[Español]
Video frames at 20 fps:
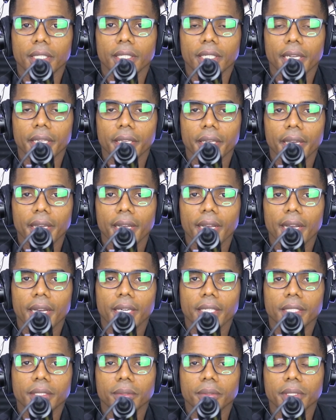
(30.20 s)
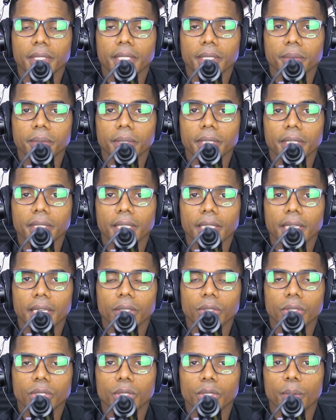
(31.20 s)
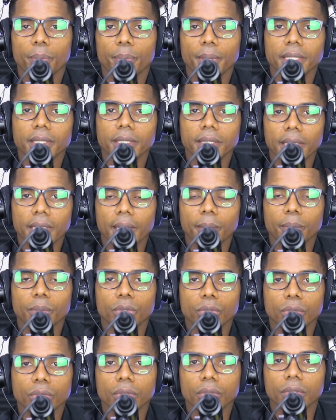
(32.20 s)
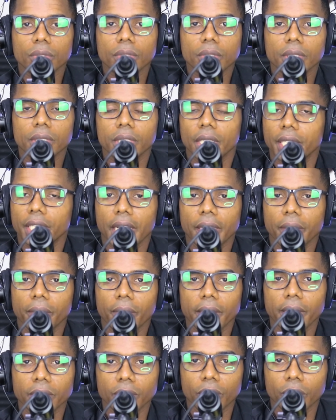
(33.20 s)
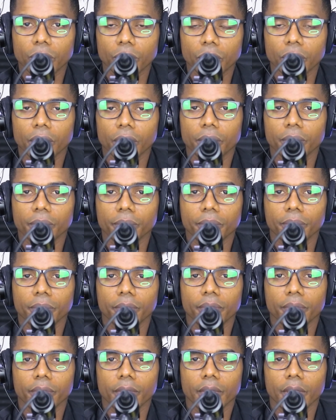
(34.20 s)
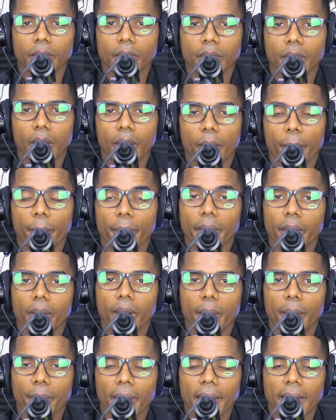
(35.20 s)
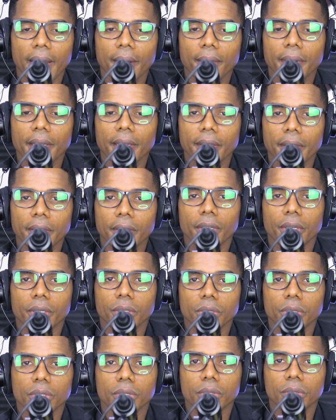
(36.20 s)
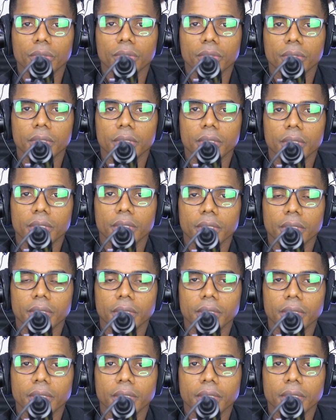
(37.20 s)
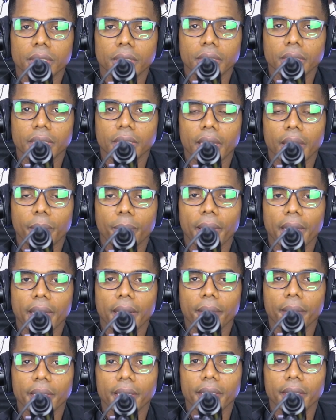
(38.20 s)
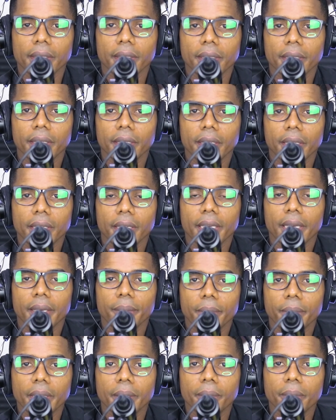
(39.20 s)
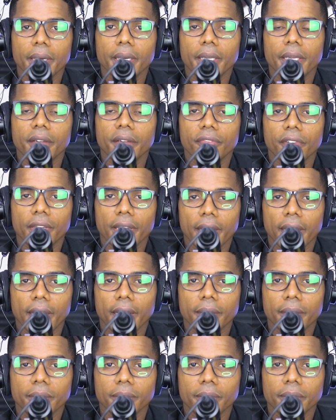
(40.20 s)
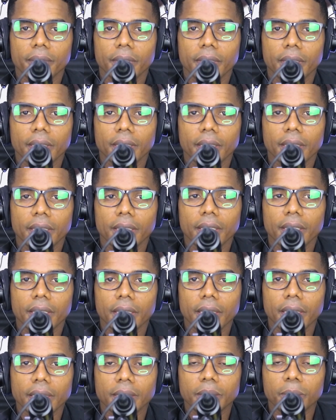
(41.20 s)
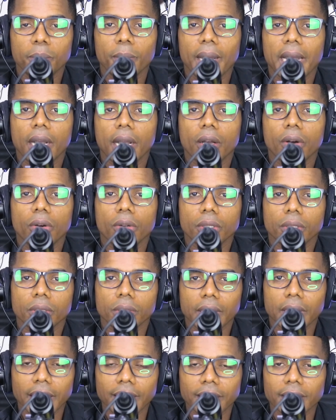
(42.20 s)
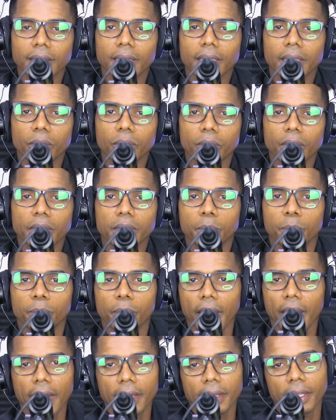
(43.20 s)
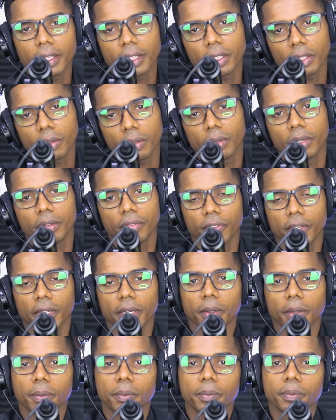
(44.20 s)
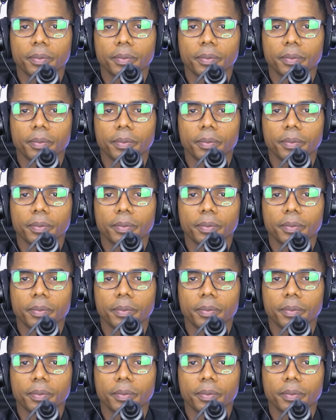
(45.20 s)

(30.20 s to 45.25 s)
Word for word: que llegan a nuestras vidas que nosotros pensamos que ya no hay solución. Pero la palabra de Dios, dice la palabra, que viva y eficaz, y es más cortante que una espada de doble filo.